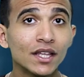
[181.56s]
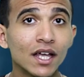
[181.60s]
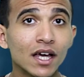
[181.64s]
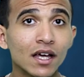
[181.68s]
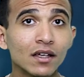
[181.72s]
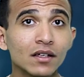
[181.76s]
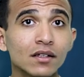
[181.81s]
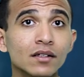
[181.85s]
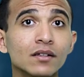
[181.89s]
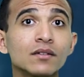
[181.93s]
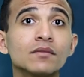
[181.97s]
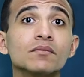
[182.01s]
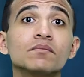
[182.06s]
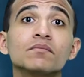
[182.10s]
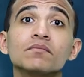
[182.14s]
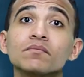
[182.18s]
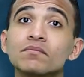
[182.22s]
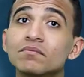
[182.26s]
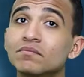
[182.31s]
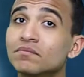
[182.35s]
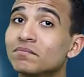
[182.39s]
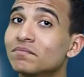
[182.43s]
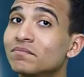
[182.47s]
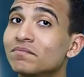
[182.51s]
ده
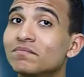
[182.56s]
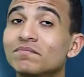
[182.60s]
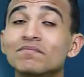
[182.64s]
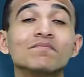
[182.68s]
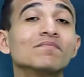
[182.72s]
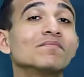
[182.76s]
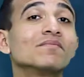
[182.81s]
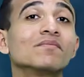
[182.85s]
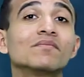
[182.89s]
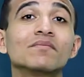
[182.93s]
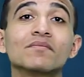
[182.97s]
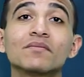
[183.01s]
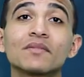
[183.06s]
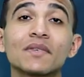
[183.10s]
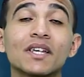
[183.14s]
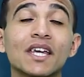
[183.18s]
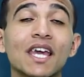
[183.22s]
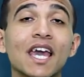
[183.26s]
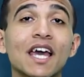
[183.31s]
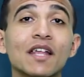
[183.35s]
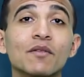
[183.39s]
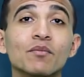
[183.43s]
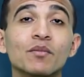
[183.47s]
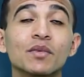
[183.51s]

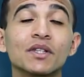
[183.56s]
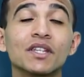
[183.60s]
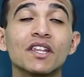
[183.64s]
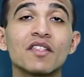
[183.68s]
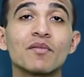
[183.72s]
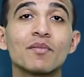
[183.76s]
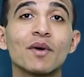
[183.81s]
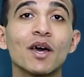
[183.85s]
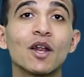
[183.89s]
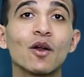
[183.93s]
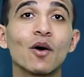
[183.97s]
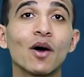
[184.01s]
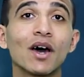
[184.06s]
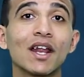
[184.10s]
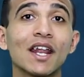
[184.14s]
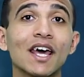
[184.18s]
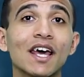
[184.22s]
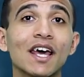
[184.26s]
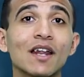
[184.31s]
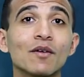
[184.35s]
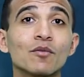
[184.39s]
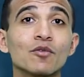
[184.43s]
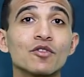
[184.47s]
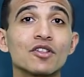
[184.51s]
كان بالنسبة له على
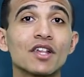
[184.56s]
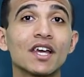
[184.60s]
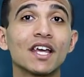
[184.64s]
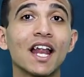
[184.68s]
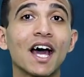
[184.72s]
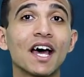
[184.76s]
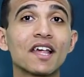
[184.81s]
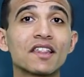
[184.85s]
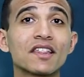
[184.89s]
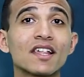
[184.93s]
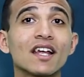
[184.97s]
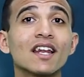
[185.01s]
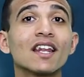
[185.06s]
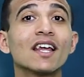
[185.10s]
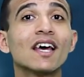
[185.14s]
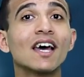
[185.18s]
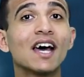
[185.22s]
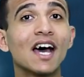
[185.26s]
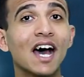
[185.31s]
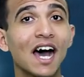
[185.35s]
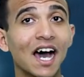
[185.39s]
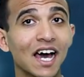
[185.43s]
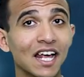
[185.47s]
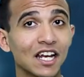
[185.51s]
قلبه زي العسل
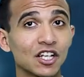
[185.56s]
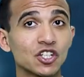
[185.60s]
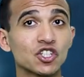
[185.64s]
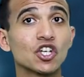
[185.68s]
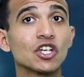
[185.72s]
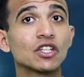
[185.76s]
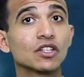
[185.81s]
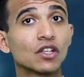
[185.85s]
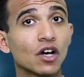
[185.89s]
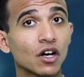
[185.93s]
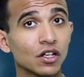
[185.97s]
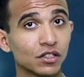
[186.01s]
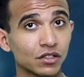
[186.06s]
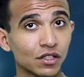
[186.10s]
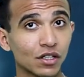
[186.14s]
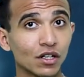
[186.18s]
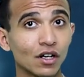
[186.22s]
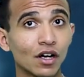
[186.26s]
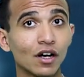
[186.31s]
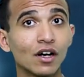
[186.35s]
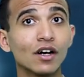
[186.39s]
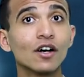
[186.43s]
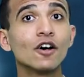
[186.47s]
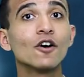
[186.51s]
علشان
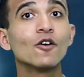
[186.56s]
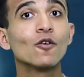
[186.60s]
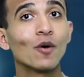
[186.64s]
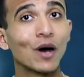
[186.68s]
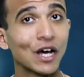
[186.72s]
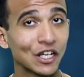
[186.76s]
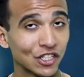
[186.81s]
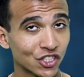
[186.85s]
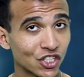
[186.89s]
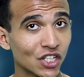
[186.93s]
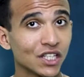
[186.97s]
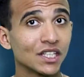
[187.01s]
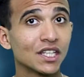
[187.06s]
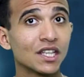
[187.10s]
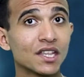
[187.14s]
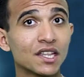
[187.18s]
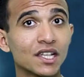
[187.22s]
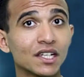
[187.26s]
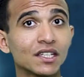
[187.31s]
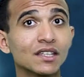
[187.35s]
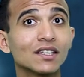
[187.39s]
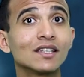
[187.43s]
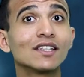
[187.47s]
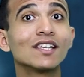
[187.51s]
خاطرها وعشان
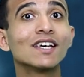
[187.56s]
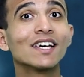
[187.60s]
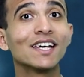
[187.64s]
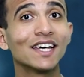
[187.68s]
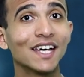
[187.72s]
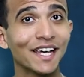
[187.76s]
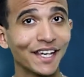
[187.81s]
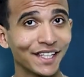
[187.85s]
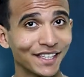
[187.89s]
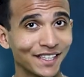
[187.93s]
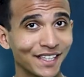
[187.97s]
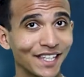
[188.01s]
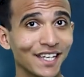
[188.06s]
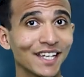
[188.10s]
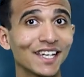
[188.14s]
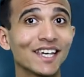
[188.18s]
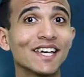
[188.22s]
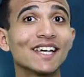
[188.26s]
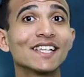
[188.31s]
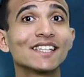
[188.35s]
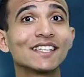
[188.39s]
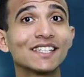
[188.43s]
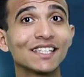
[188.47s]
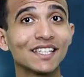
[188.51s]
يسد
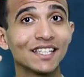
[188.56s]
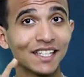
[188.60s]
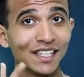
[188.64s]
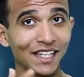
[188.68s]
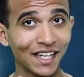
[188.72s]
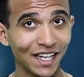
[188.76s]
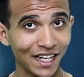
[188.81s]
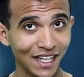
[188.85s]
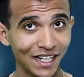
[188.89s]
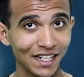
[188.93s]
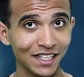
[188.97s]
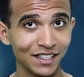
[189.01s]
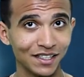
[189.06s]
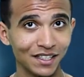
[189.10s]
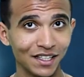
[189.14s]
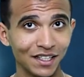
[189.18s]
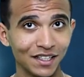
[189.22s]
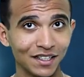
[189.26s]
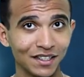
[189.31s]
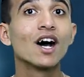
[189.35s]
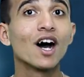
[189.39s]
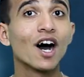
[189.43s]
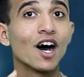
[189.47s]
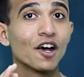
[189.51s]
احتياجات عيلتها
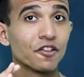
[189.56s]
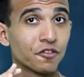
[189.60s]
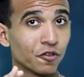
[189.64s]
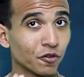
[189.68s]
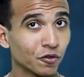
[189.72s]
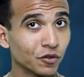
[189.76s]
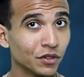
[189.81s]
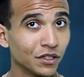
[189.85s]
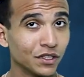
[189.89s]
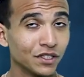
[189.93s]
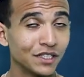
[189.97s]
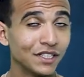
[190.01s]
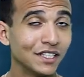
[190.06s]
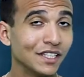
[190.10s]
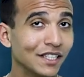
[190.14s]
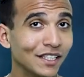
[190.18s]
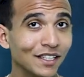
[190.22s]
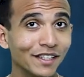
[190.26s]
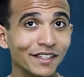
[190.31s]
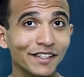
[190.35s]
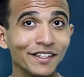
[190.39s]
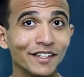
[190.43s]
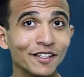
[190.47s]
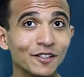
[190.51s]
اظن
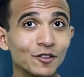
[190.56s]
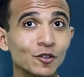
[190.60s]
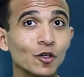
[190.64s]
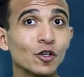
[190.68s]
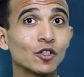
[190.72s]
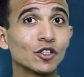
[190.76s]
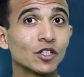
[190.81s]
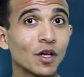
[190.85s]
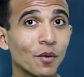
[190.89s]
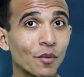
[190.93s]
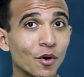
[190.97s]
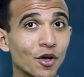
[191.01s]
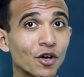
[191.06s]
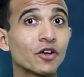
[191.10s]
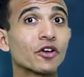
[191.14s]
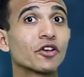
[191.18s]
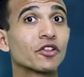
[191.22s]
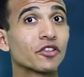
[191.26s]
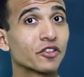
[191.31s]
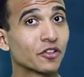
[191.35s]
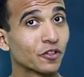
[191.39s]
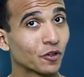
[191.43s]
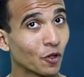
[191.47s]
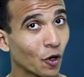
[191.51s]
دي تعتبر
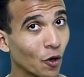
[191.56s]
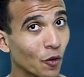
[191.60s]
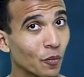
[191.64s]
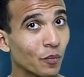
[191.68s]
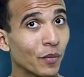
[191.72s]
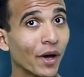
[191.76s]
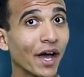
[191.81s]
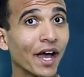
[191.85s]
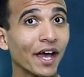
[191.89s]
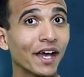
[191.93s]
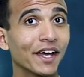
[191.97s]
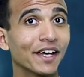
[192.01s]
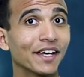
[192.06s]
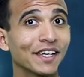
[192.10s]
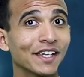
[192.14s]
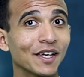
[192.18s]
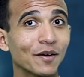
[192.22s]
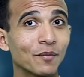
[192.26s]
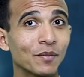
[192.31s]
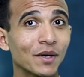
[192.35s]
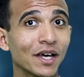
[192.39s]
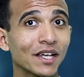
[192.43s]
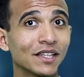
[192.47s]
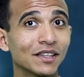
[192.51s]
قصه حب
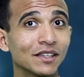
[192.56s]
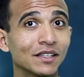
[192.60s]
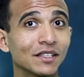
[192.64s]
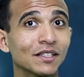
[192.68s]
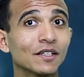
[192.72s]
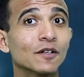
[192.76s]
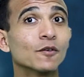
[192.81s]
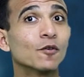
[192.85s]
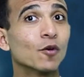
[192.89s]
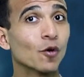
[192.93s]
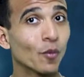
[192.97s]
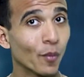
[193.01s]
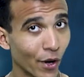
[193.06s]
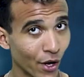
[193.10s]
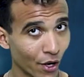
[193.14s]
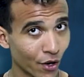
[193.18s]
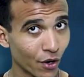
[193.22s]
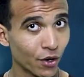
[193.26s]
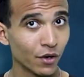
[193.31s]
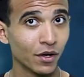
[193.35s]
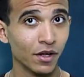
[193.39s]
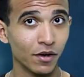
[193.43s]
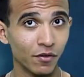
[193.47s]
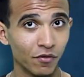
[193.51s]
حقيقيه بجد ومع
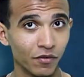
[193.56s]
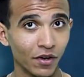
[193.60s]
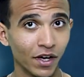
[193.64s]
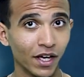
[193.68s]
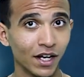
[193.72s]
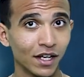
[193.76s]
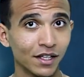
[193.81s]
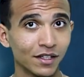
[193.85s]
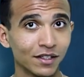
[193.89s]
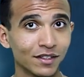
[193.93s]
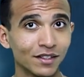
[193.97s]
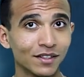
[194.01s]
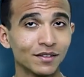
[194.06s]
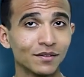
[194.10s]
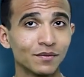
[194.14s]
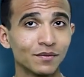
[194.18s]
راجل فعلا